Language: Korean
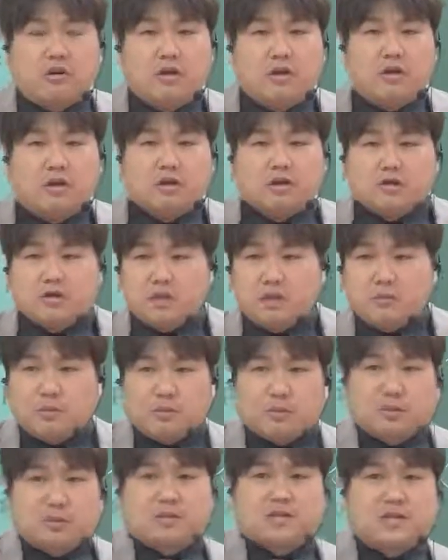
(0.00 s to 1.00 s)

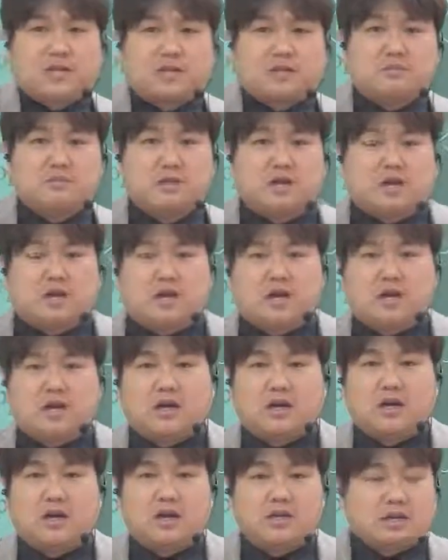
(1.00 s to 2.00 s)
현대모터스 아닙니까?
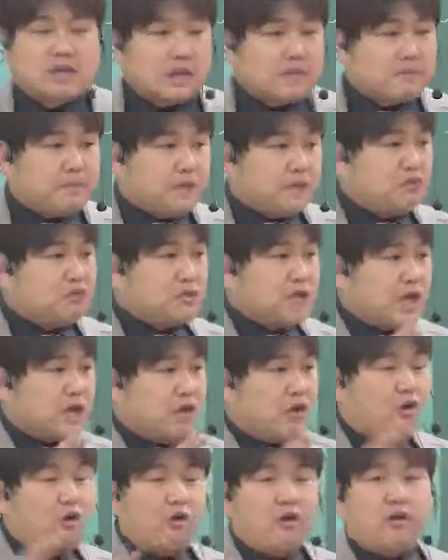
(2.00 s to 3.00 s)
딱 봐도 다
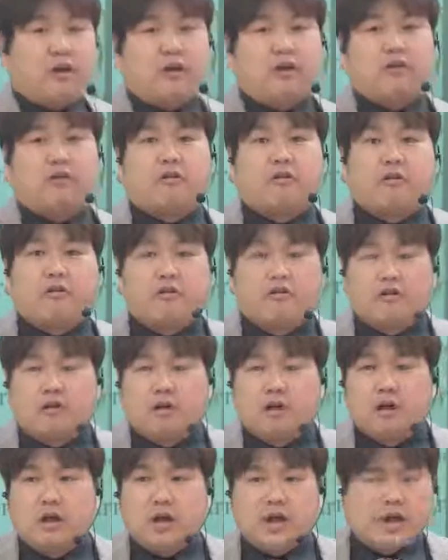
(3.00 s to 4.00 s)
영어예요.
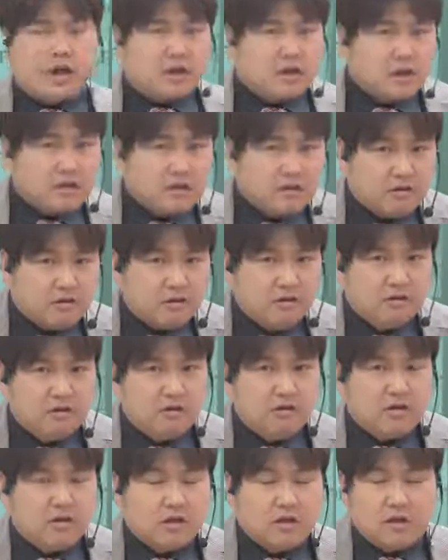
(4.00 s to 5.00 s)
안 그래요?
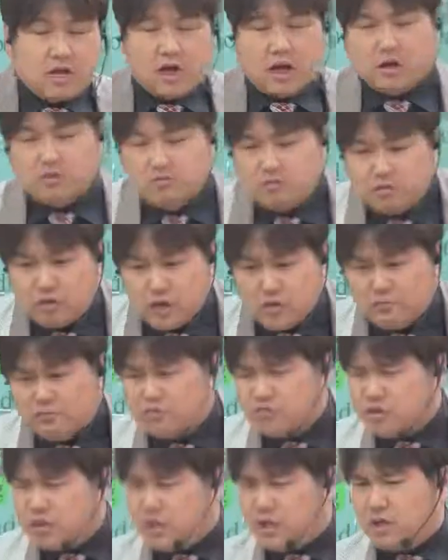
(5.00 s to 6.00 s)
한국
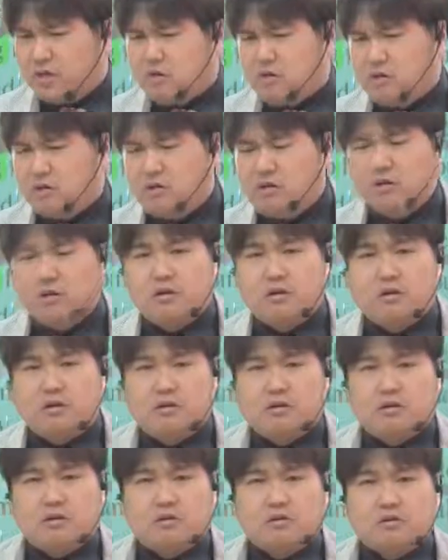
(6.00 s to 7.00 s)
한문이에요?
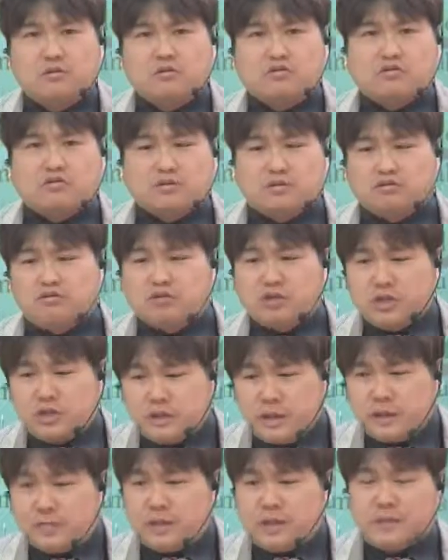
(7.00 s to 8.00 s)
어? 순
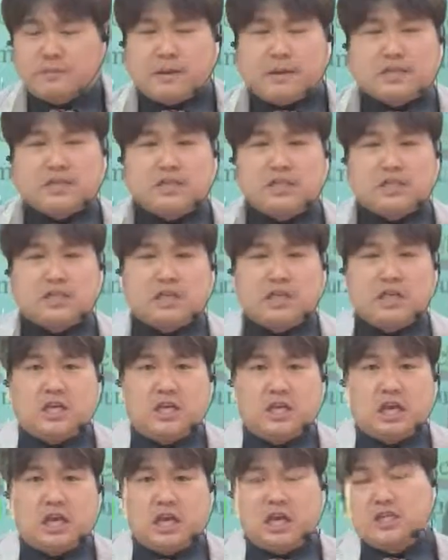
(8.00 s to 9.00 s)
우리나라 말 많이 쓰니?
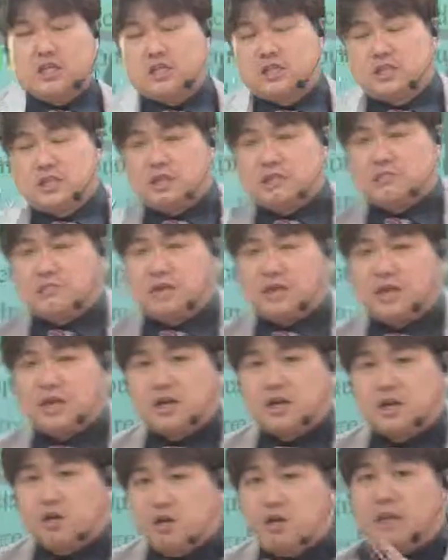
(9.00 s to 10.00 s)
안 쓴단 말이야.
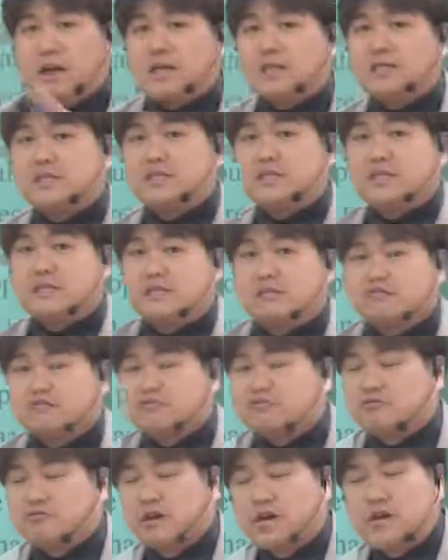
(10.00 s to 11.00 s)
영어 많이
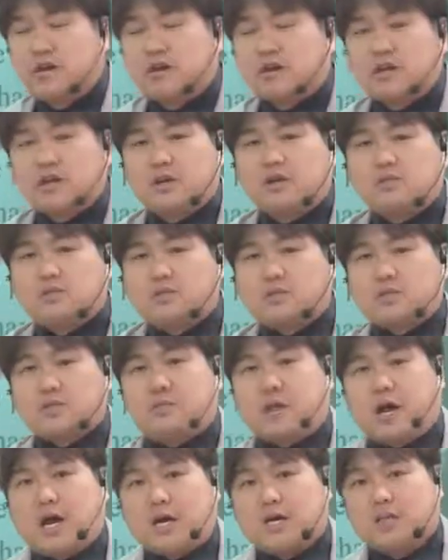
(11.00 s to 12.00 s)
쓴다고. 그러니까 쫄지
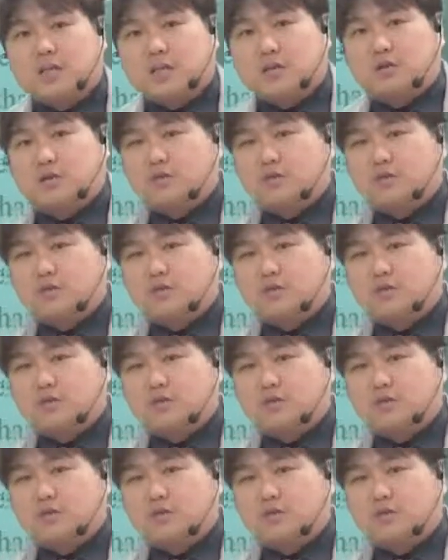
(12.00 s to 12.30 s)
마. 제대로